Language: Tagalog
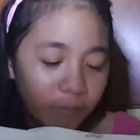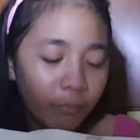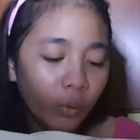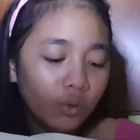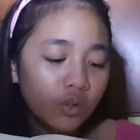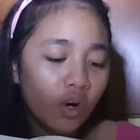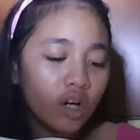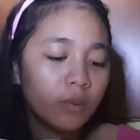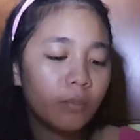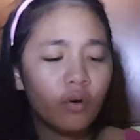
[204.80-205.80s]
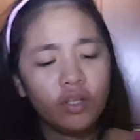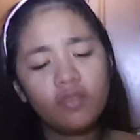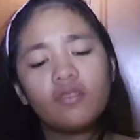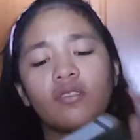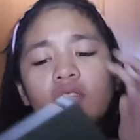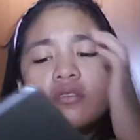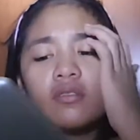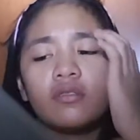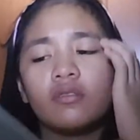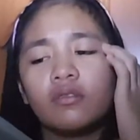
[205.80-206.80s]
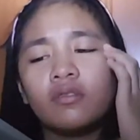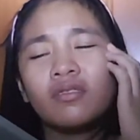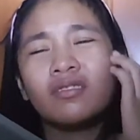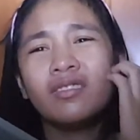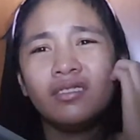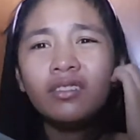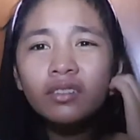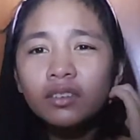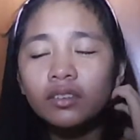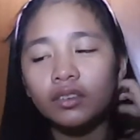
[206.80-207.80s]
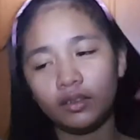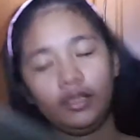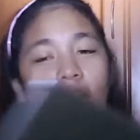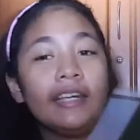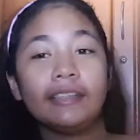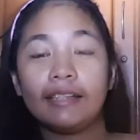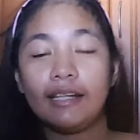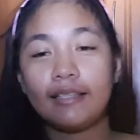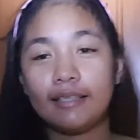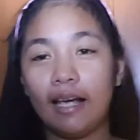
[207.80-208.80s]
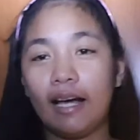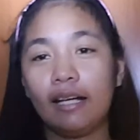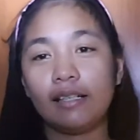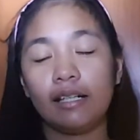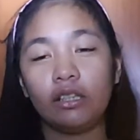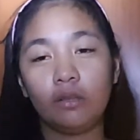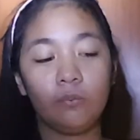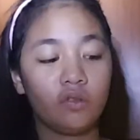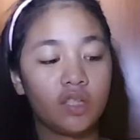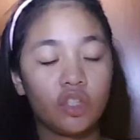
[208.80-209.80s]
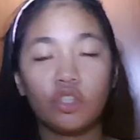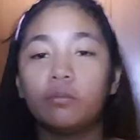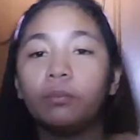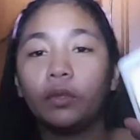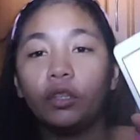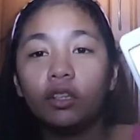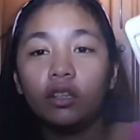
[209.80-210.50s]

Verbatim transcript: Books or boys? Hmm? Ayun guys ha, random question po.